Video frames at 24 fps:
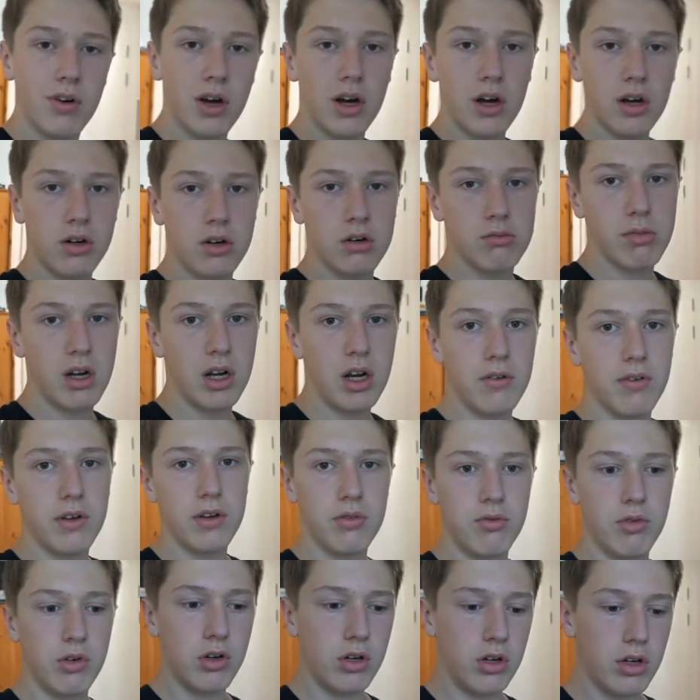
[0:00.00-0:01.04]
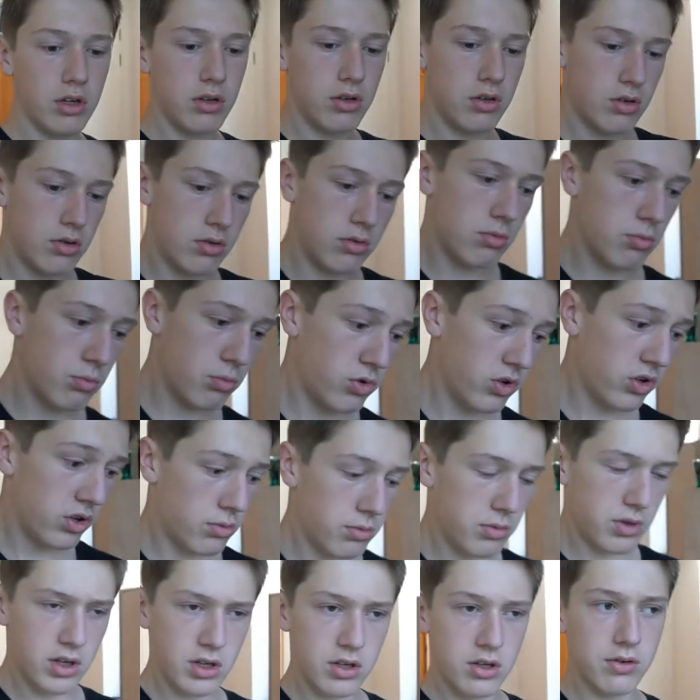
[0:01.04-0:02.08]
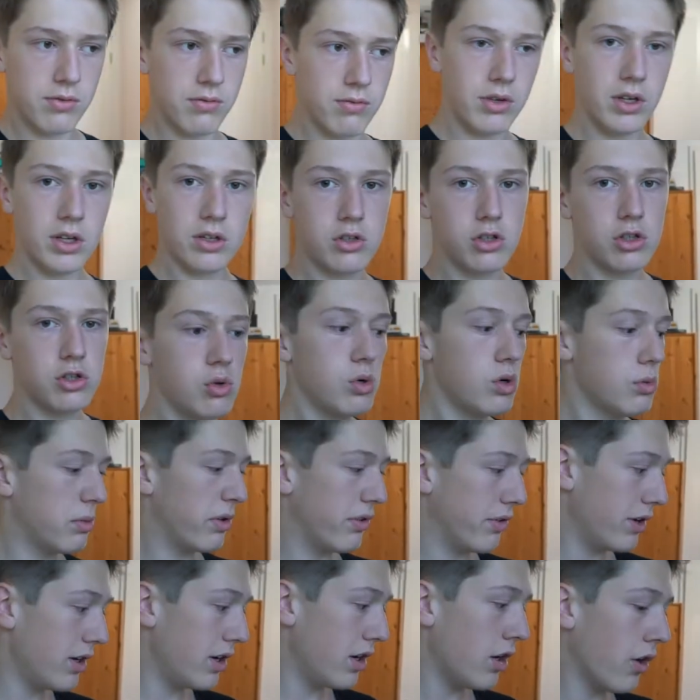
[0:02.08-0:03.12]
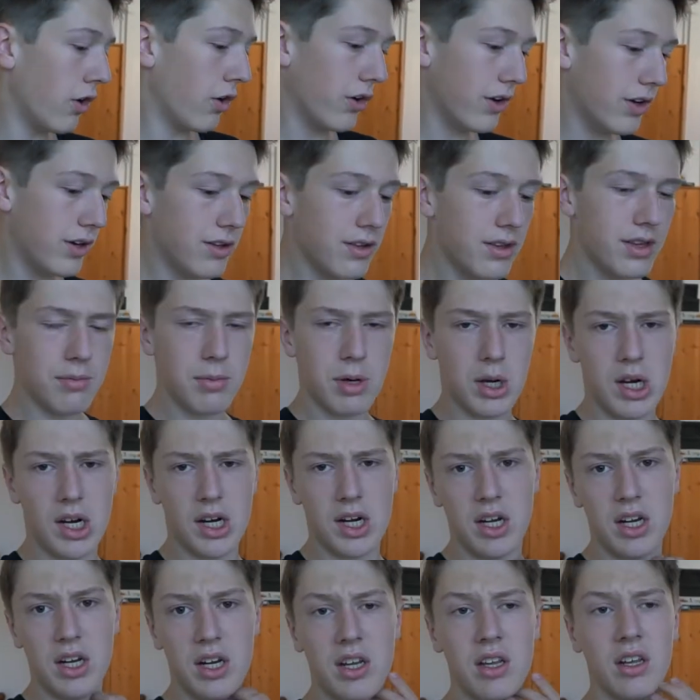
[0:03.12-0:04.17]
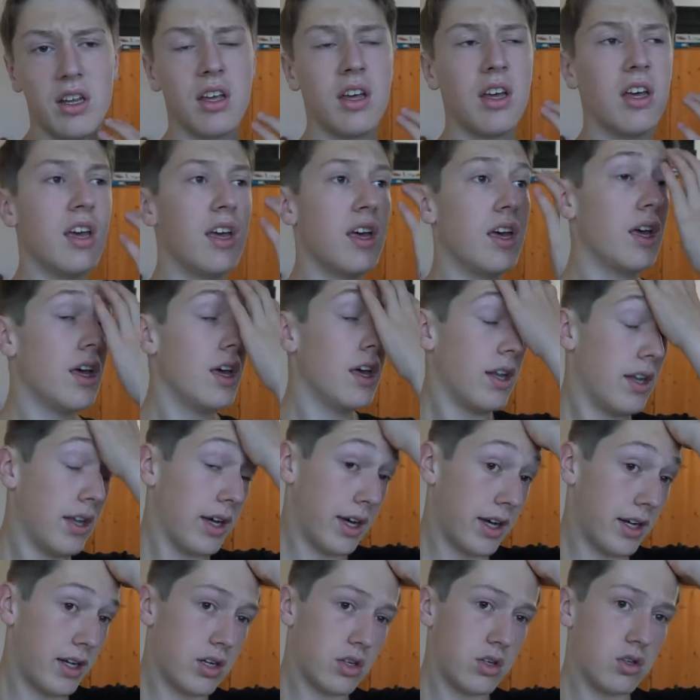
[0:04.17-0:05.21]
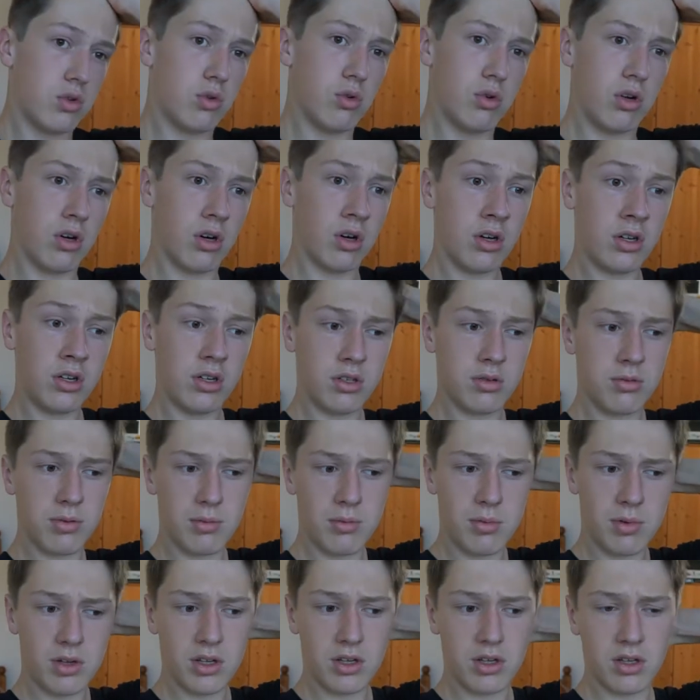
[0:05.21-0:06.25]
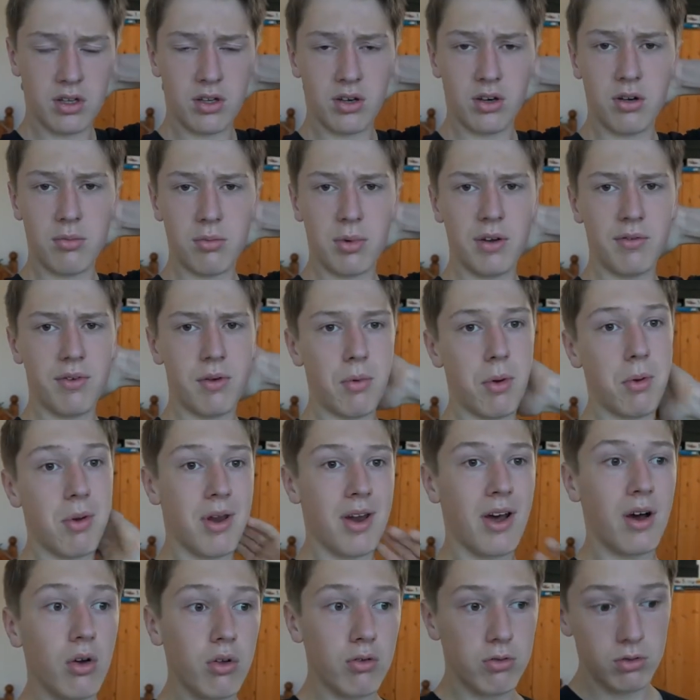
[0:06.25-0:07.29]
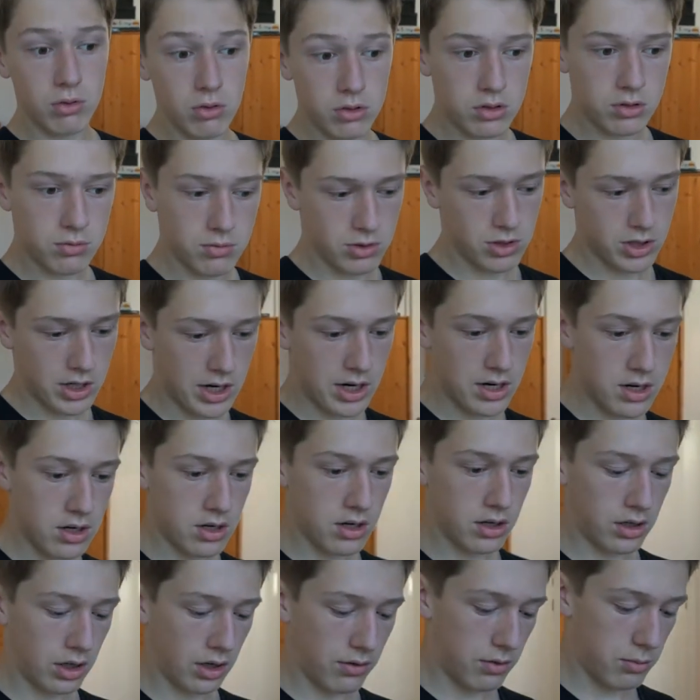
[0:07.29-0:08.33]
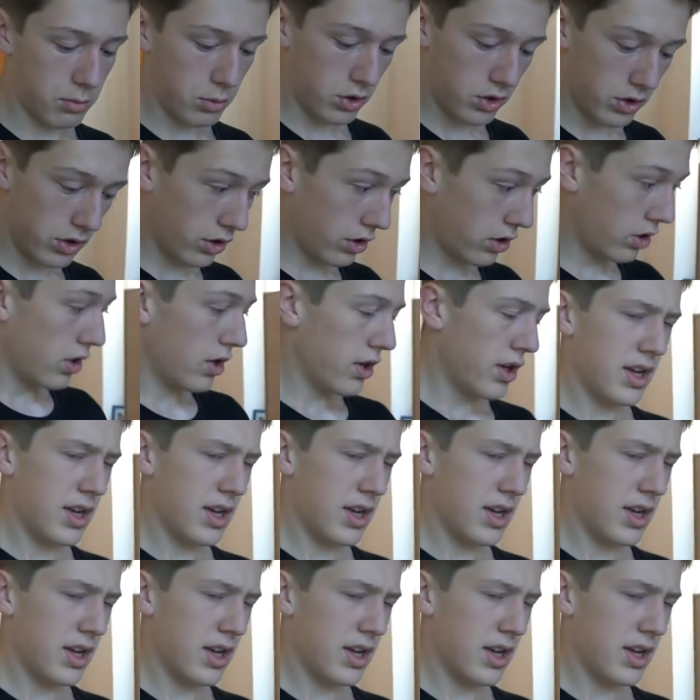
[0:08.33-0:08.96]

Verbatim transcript: vor acht. Normalerweise würde ich, jetzt, würde ich mich jetzt auf dem Weg zur Schule befinden. Heute ist aber gar nicht direkt Schule. Heute, ist nämlich, heute machen wir nämlich einen Ausflug zum Strand nach Travemünde.